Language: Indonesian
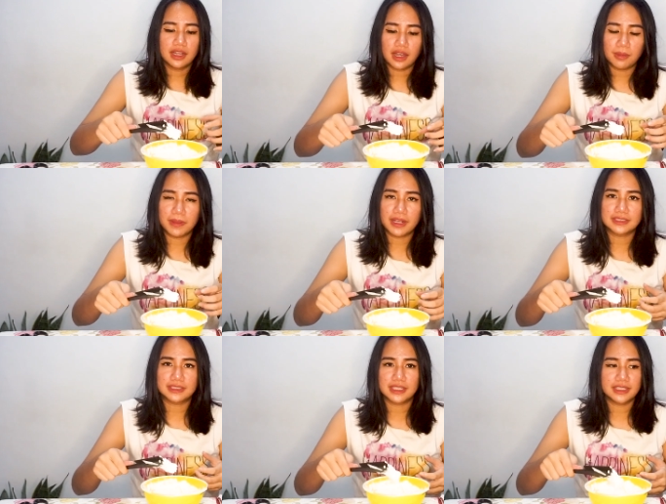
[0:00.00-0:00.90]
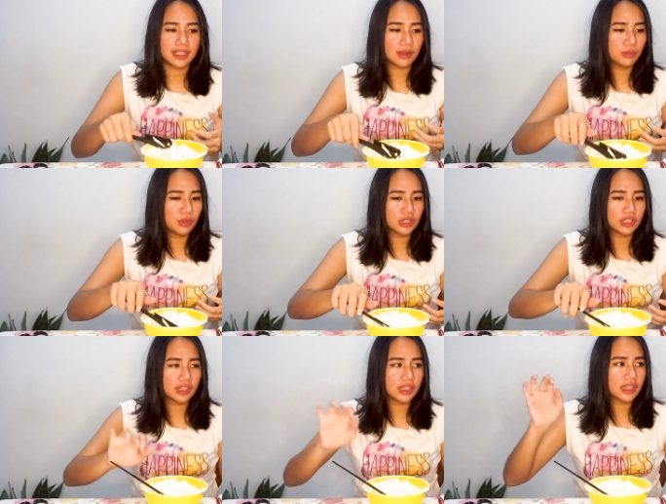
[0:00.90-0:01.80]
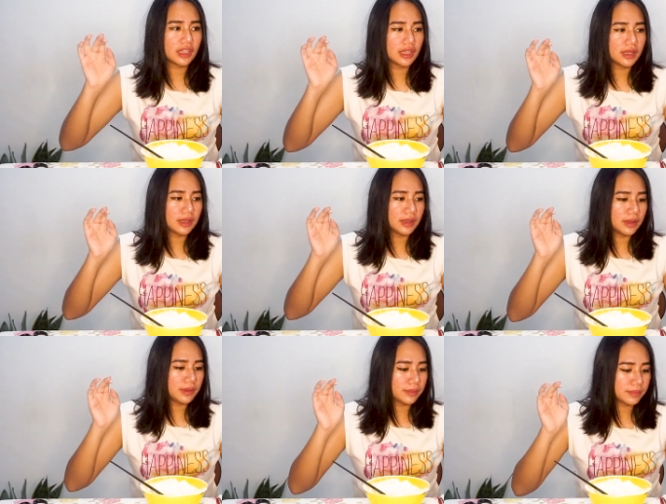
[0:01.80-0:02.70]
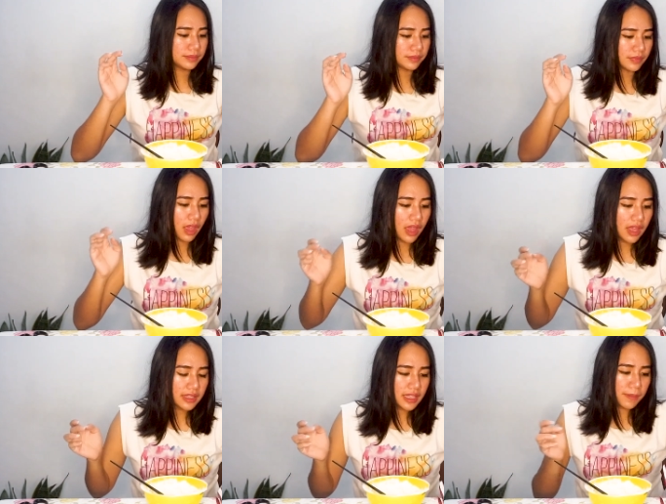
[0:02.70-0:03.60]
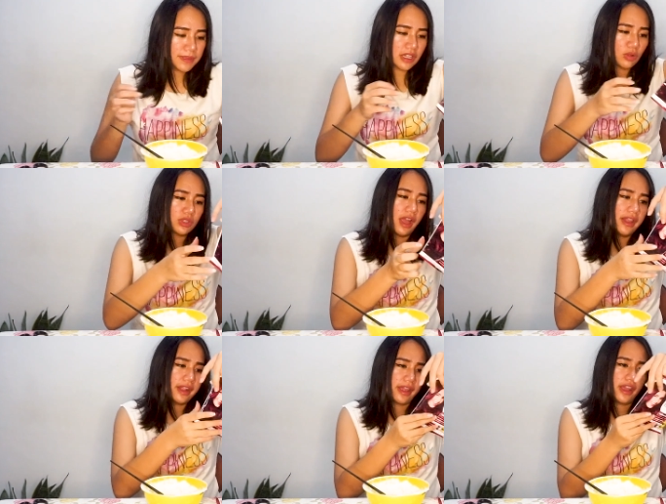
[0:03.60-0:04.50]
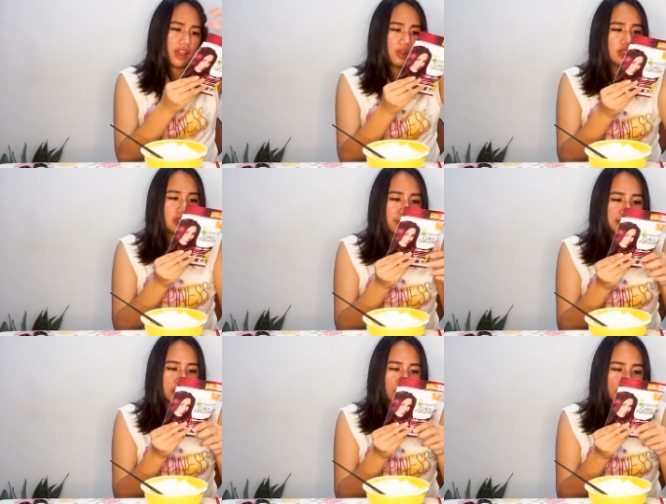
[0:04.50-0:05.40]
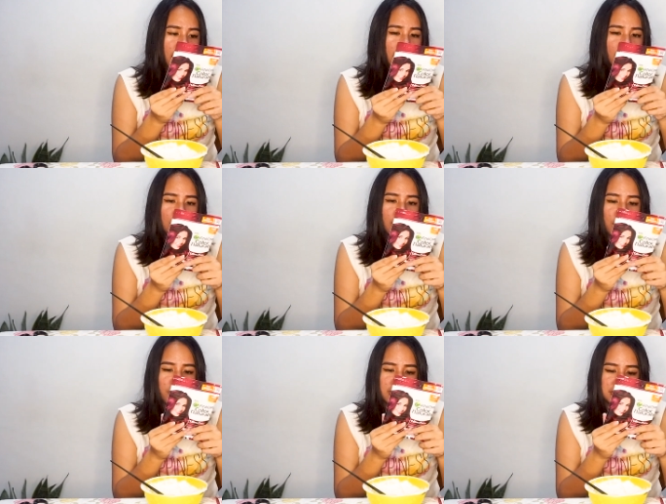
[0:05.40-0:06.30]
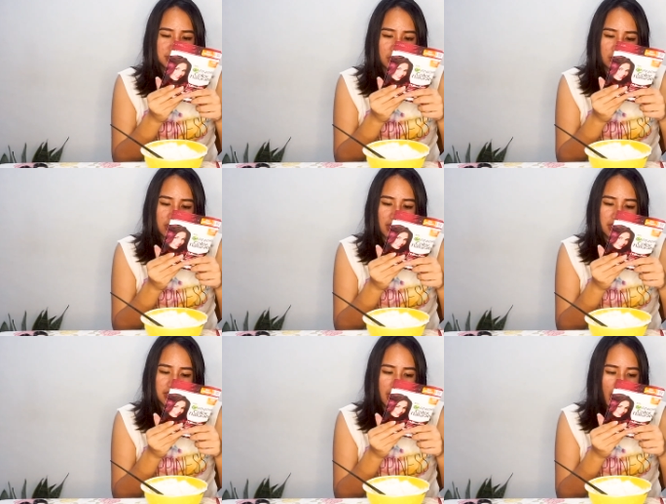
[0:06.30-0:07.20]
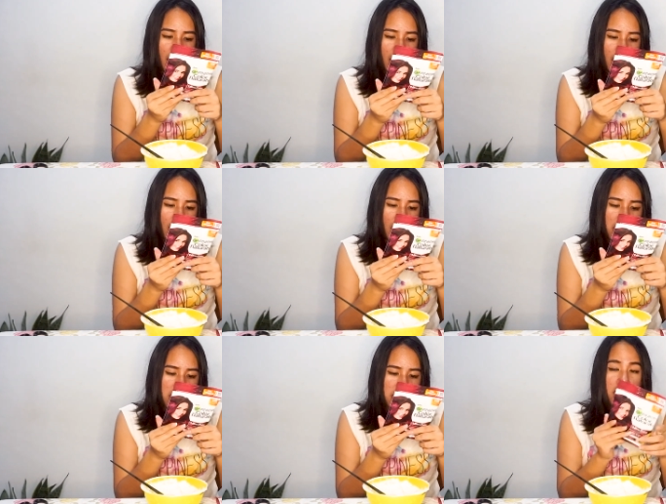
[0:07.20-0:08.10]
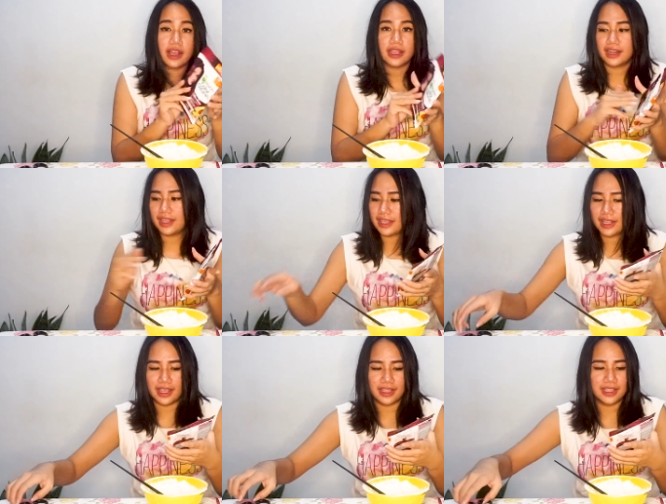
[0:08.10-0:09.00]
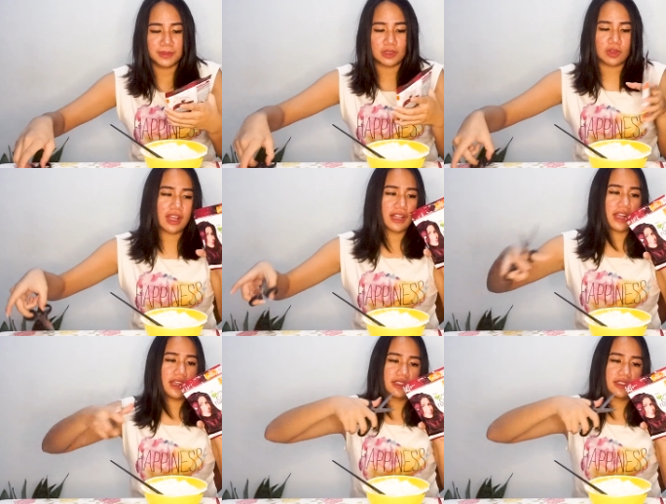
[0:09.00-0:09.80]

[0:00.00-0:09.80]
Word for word: aplikasiin di rambut hmm dia dapat sarung tangan ya kalau dia dapat sarung tangan gue mau pinjam sarung tangannya dia kita lihat aja deh dia dapat sarung tangan nggak